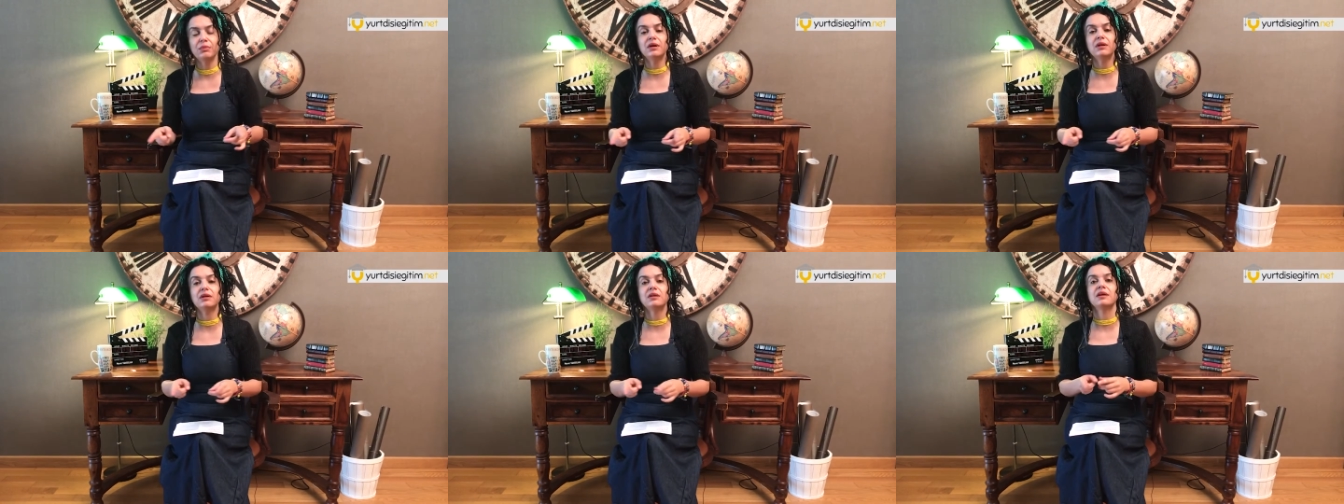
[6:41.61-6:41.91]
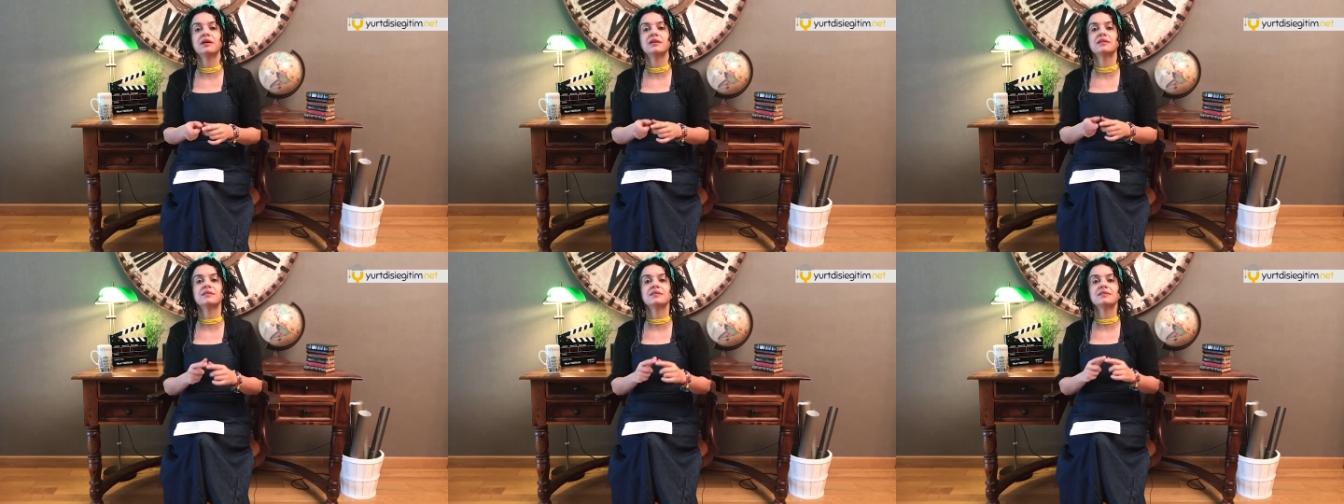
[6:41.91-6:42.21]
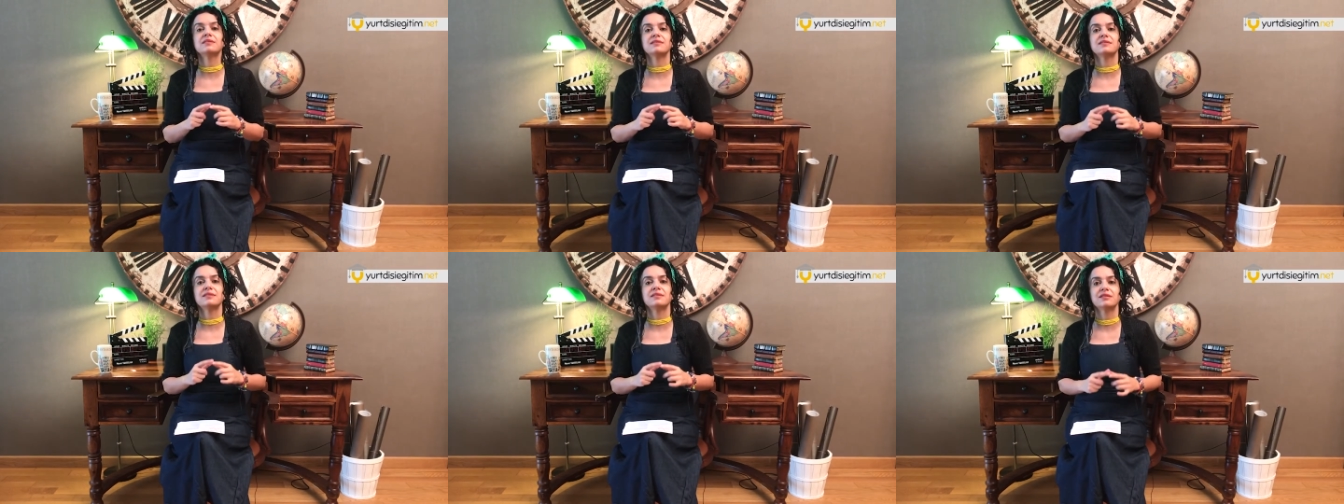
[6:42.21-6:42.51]

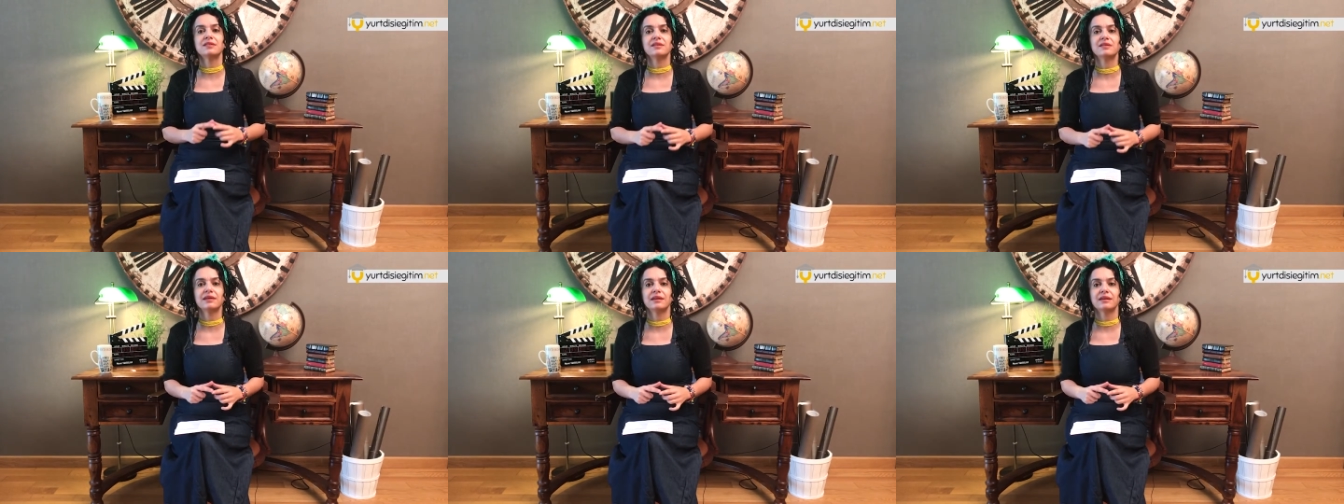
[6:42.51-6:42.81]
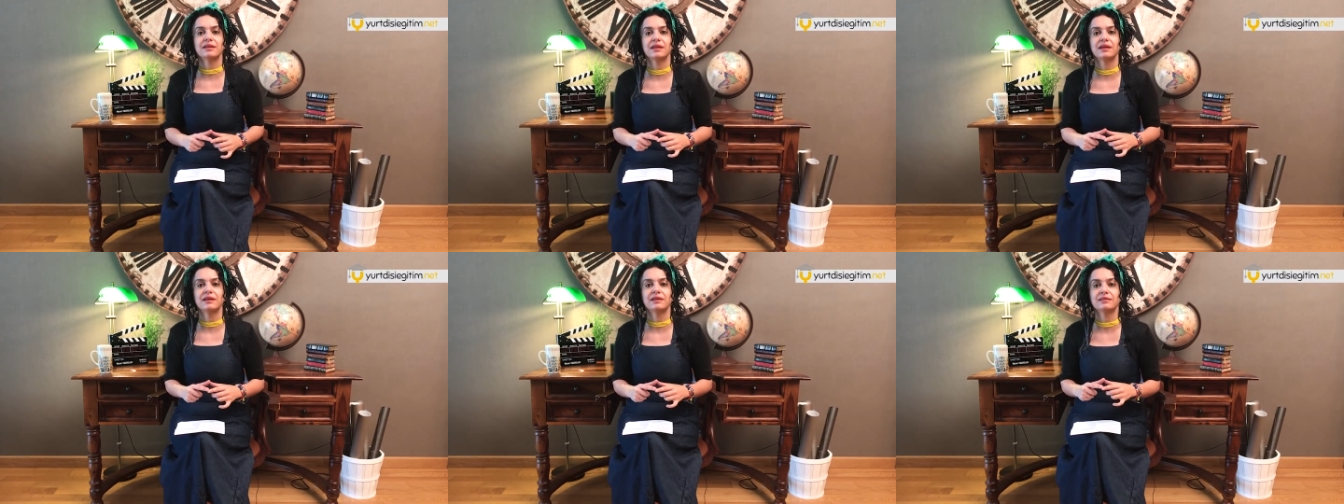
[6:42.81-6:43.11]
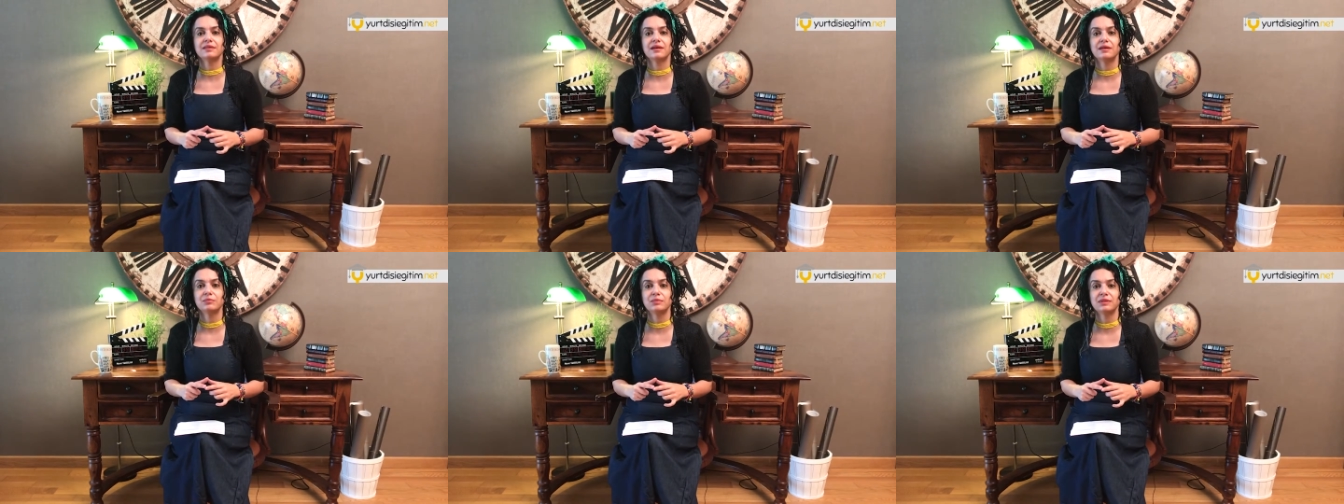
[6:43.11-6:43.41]
alanları
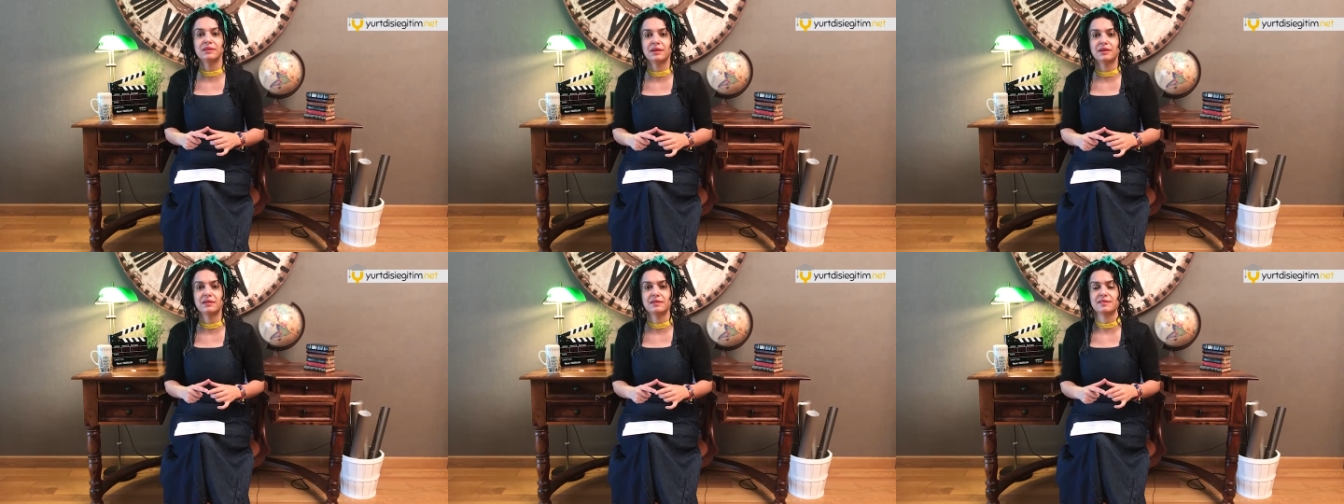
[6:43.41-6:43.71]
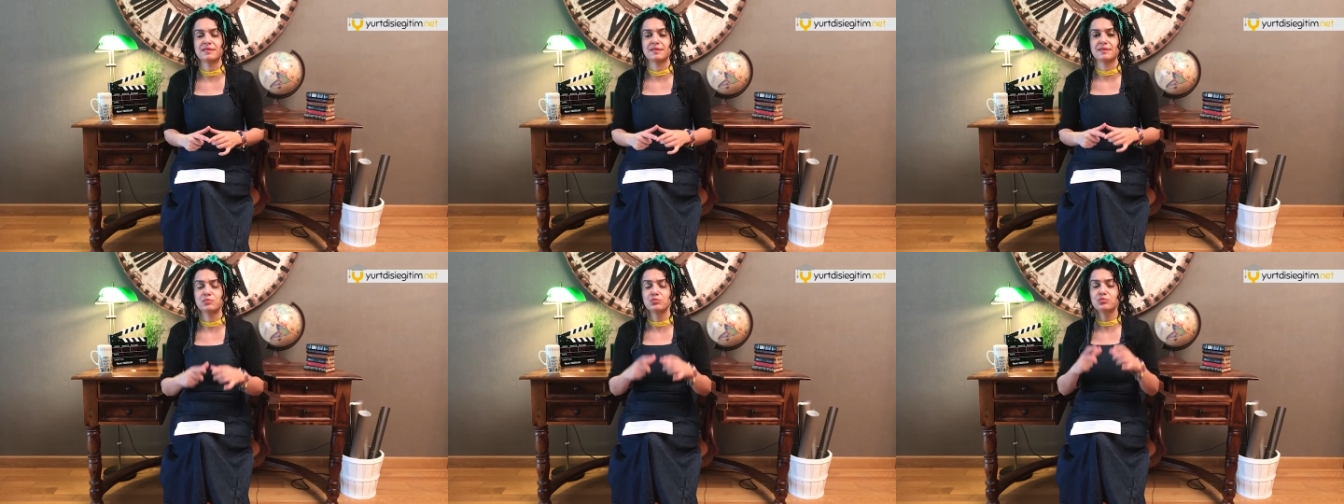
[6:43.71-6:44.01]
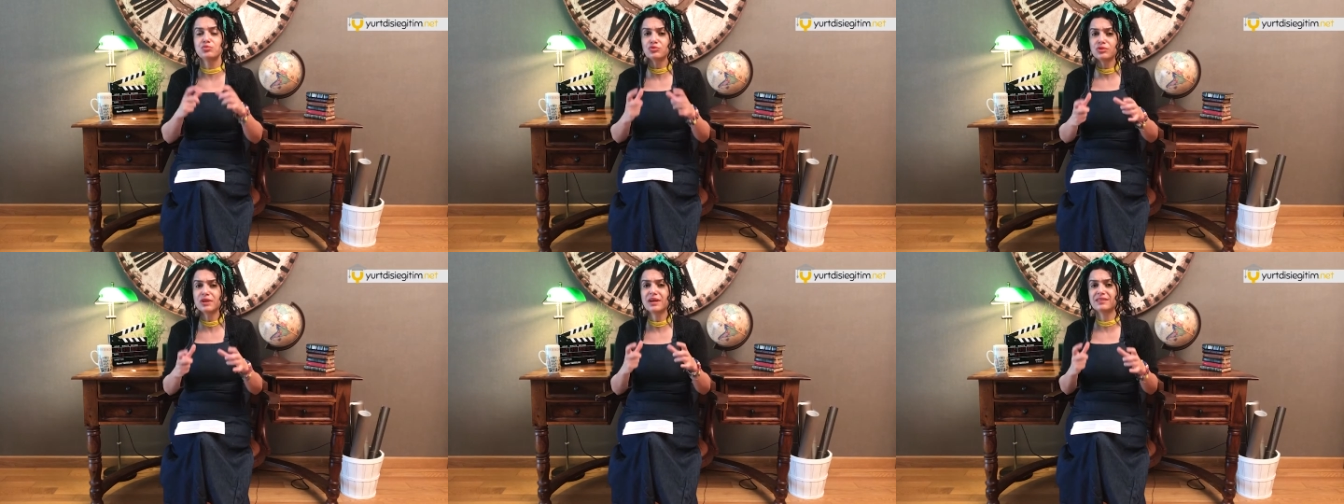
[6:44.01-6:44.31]
seçeneklerden bir tanesi.
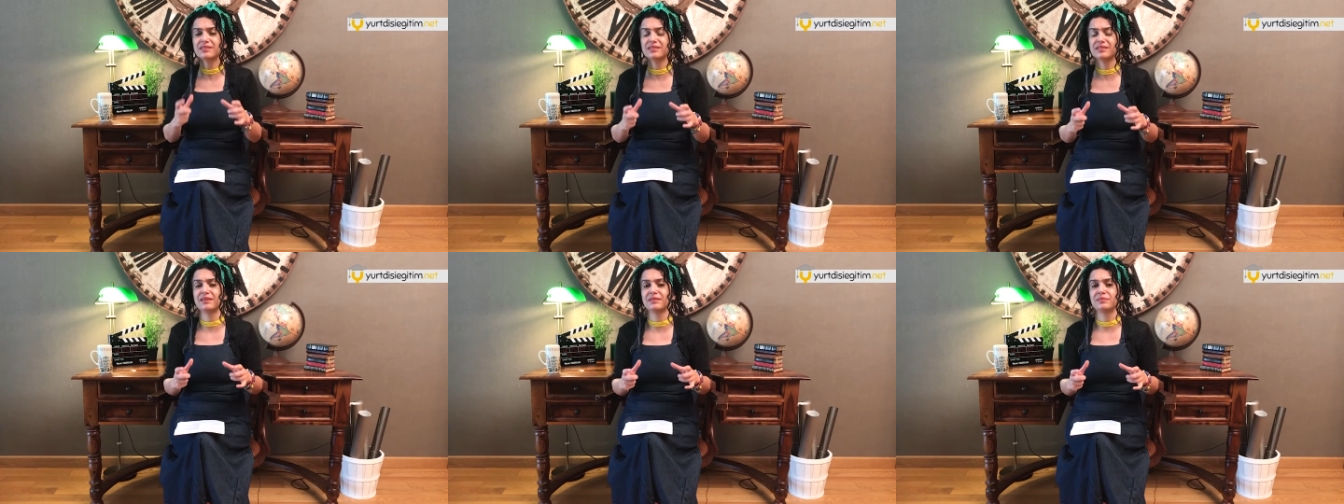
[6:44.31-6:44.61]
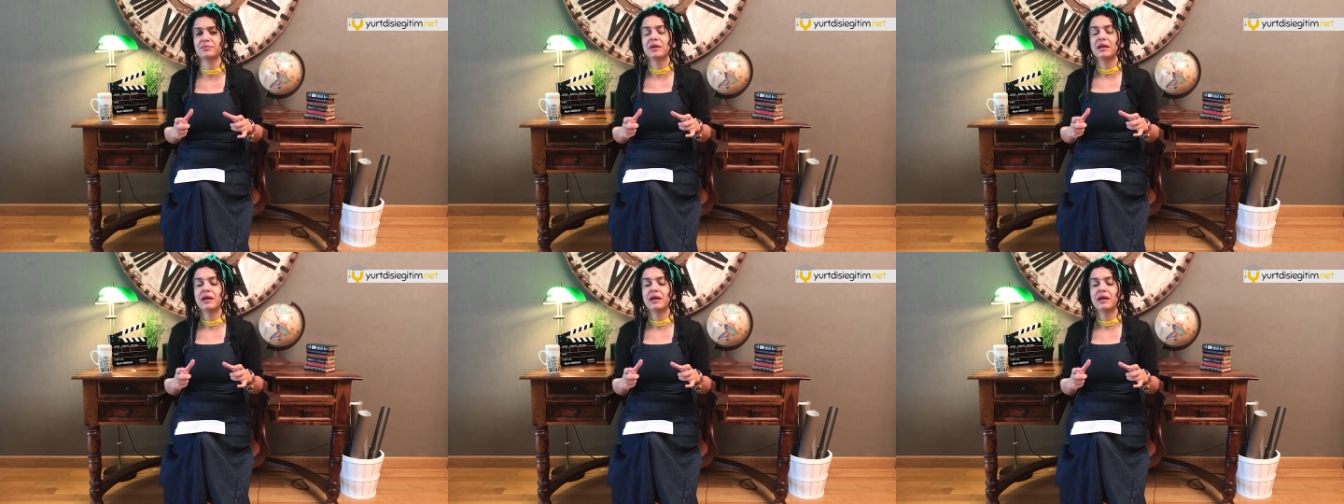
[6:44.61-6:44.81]
Bunlardan